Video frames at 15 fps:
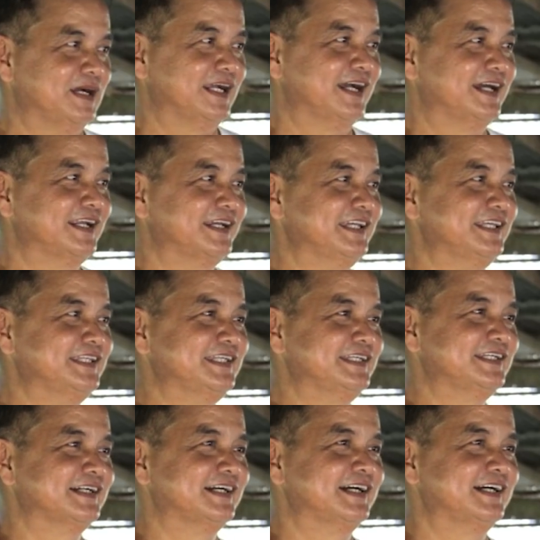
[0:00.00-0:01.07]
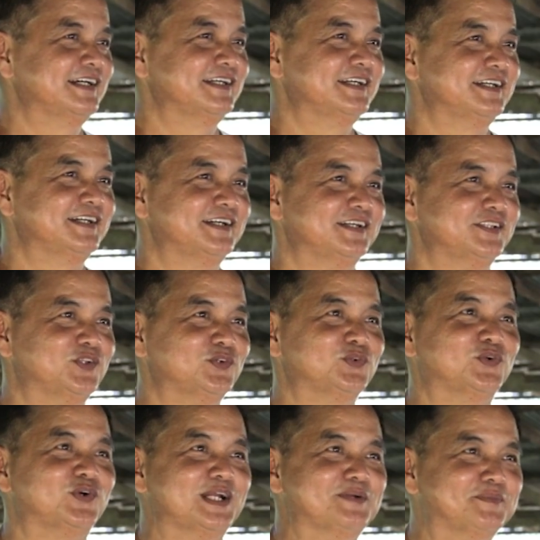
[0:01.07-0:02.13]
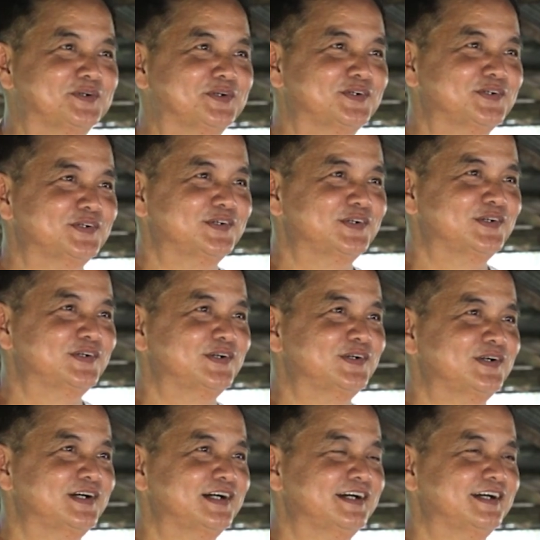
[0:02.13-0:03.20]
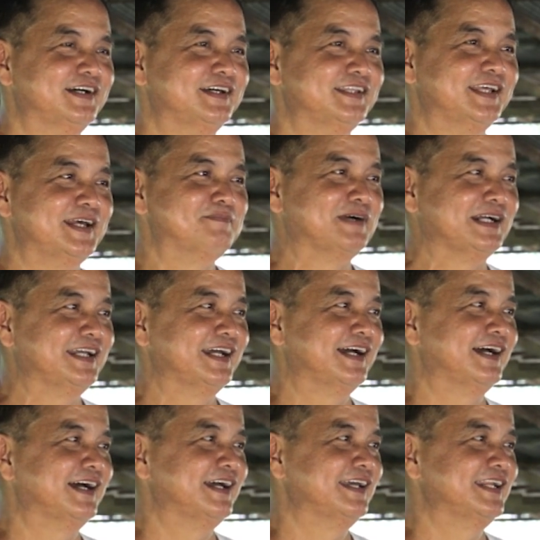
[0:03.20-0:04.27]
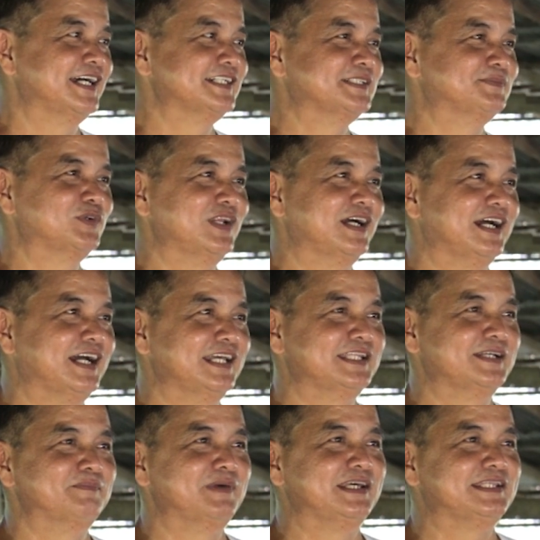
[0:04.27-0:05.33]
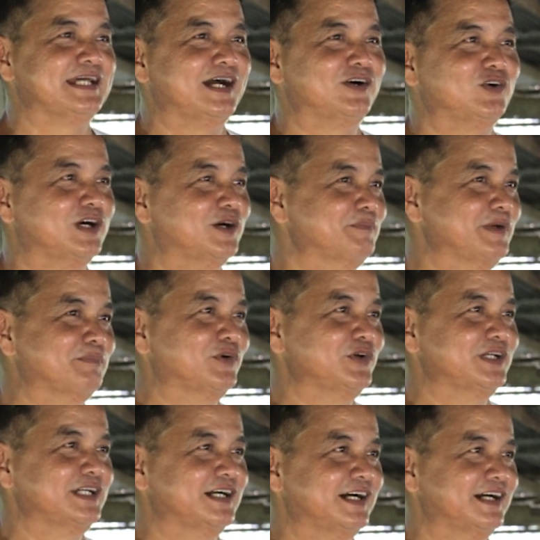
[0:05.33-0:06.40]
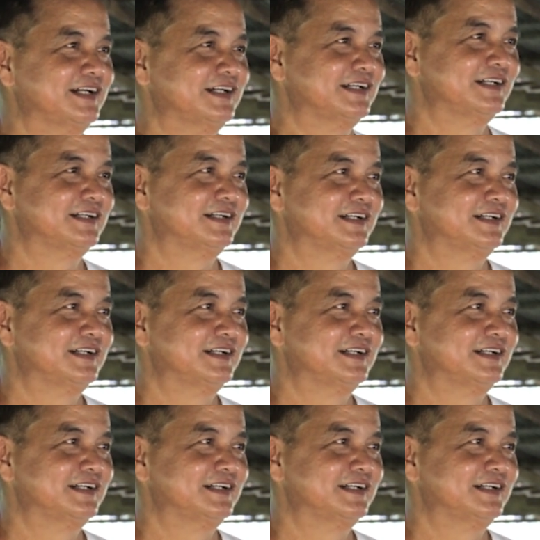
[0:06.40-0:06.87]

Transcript: Pagka nag ka, tutukan mo. Dahil pag uh, inasa mo lang, kahit na may tao ka, may boy ka,